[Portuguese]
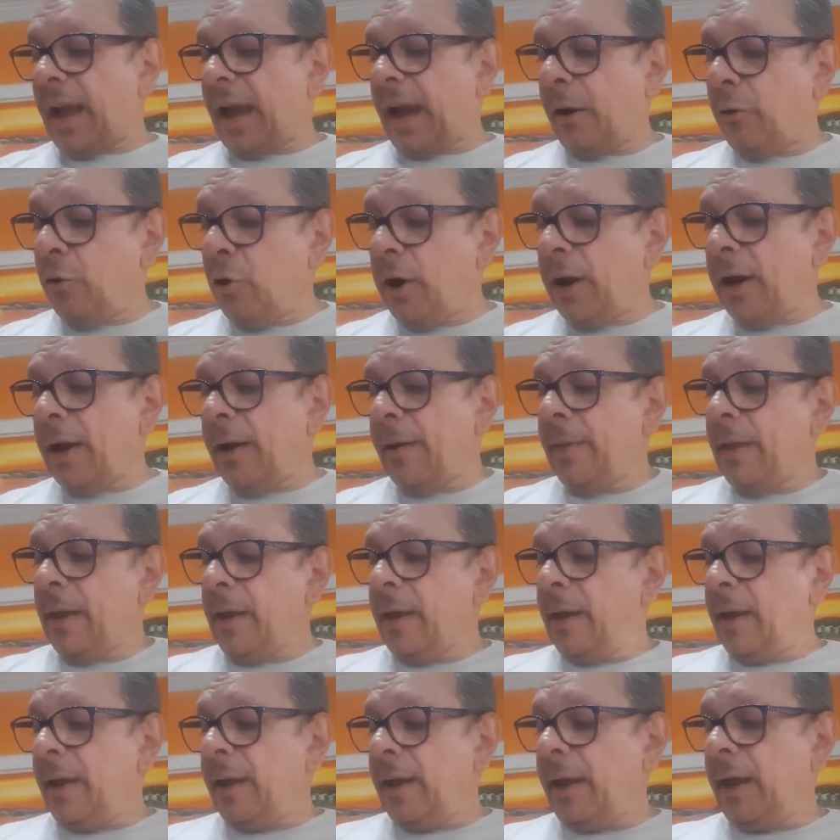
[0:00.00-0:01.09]
agora
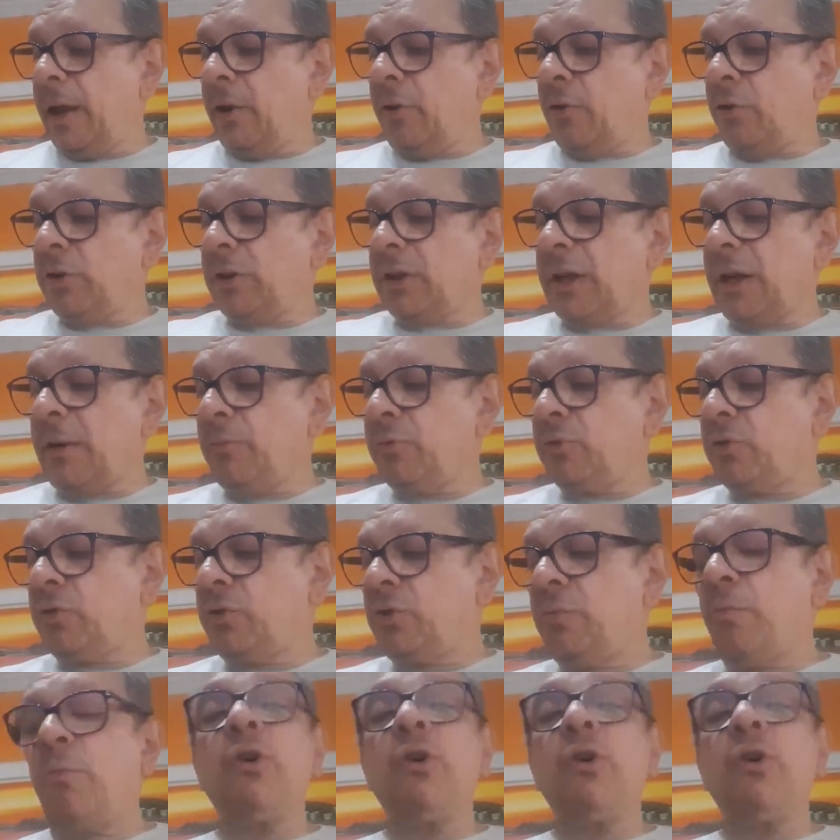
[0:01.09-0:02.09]
é, encontramos de